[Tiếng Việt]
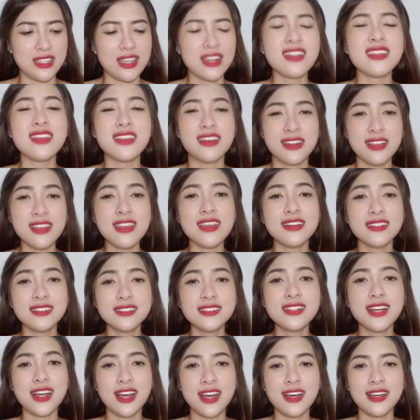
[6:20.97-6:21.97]
cho nên nhìn nó dễ
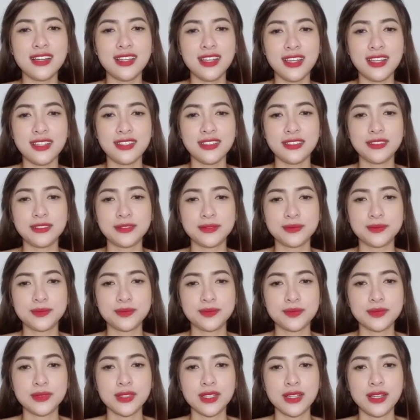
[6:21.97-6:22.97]
thương hơn ha
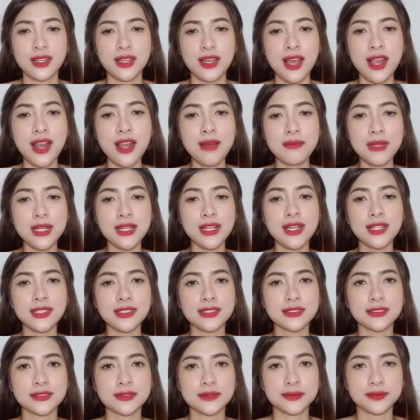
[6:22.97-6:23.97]
thế là minh
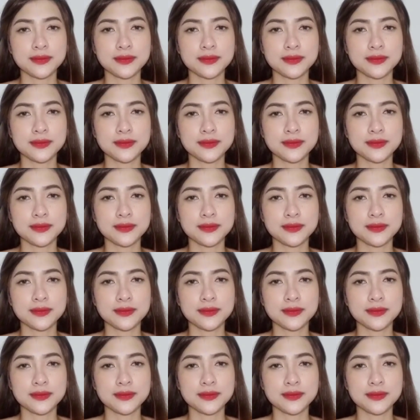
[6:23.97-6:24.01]
đức